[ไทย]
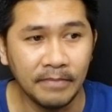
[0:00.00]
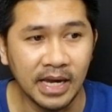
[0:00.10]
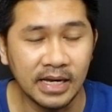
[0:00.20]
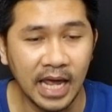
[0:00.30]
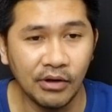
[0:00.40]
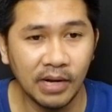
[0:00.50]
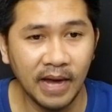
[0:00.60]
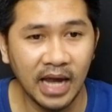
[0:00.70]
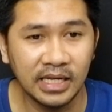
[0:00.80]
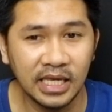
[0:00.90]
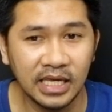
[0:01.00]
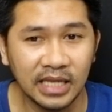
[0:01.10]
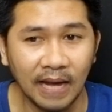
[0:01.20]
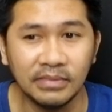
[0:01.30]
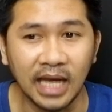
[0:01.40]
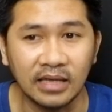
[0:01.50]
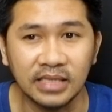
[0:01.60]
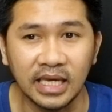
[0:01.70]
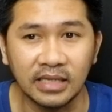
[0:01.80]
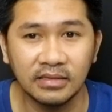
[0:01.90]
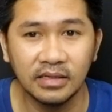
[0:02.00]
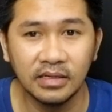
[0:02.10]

เป็นไดโอลามาที่ทำจากเศษ